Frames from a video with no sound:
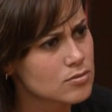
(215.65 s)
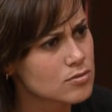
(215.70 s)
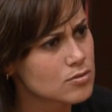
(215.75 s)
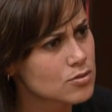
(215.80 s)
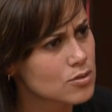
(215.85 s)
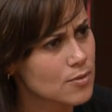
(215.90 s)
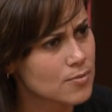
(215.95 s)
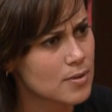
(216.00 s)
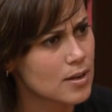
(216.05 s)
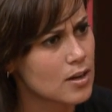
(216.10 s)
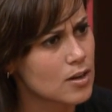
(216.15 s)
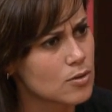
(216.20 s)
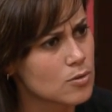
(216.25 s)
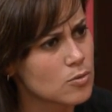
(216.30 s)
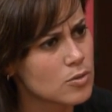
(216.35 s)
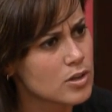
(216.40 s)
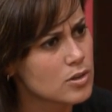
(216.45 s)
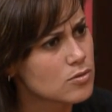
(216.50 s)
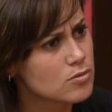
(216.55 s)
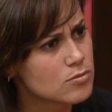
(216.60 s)
Só falaram,
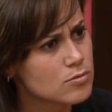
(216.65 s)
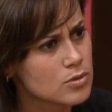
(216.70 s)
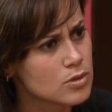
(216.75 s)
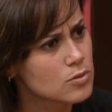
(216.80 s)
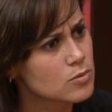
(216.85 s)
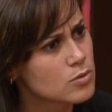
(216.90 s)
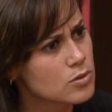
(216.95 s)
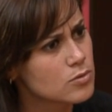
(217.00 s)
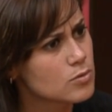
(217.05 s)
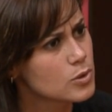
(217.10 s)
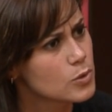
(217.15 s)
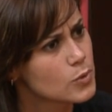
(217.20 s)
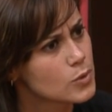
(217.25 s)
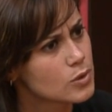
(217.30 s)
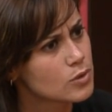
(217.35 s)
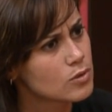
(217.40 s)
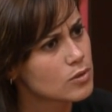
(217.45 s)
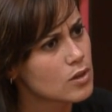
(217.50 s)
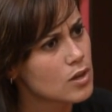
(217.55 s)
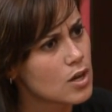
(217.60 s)
Will, Will, Will, Will, Will.
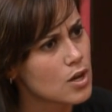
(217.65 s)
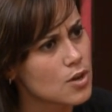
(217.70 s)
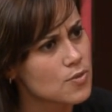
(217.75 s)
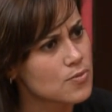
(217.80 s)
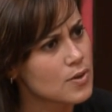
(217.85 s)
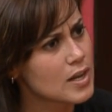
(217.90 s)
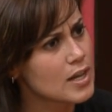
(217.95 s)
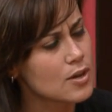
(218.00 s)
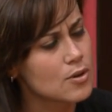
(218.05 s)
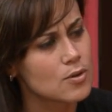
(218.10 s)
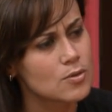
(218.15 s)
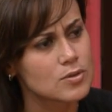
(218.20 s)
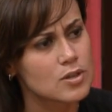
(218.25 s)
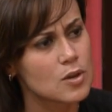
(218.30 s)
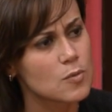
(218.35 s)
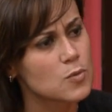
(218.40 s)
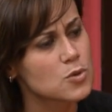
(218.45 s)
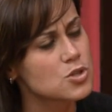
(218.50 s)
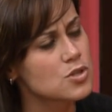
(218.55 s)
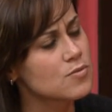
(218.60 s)
Falei, eu não
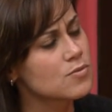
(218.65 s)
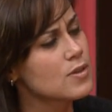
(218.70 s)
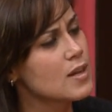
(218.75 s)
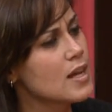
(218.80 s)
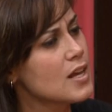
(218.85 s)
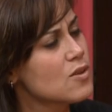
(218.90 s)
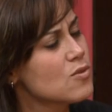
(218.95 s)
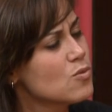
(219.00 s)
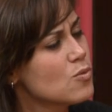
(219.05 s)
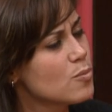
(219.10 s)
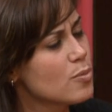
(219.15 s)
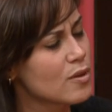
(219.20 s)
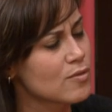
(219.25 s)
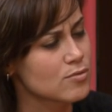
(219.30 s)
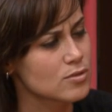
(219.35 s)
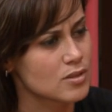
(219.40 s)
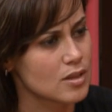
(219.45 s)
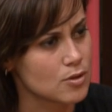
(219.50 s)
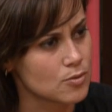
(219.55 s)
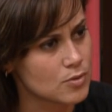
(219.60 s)
tenho motivo nenhum para
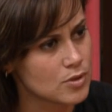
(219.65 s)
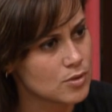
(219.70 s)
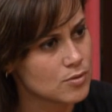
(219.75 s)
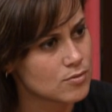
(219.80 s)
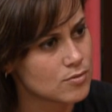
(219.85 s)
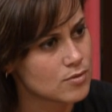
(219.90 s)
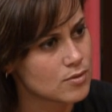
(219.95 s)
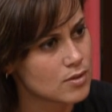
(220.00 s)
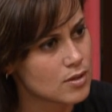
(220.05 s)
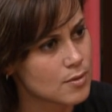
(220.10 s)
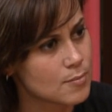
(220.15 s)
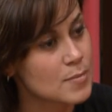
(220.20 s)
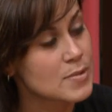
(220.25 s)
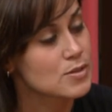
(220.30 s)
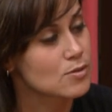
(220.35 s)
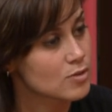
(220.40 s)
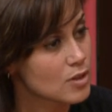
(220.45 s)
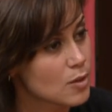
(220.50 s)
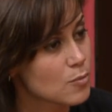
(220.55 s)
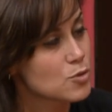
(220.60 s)
votar no Will, mas
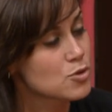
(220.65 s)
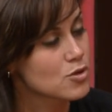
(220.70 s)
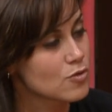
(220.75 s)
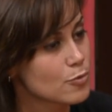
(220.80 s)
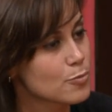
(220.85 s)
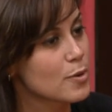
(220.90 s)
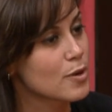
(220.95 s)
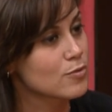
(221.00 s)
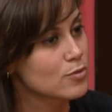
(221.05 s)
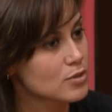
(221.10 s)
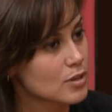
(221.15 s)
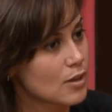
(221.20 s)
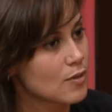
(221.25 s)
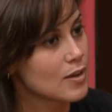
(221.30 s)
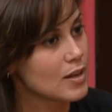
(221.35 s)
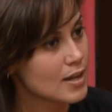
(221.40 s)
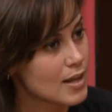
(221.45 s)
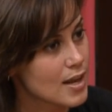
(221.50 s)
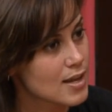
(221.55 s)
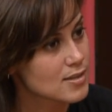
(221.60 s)
eu tenho motivo para votar no
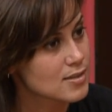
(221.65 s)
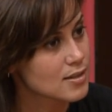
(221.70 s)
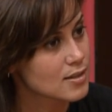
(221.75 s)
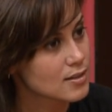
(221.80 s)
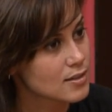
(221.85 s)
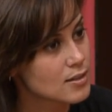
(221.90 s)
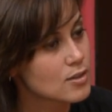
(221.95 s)
Eliezer.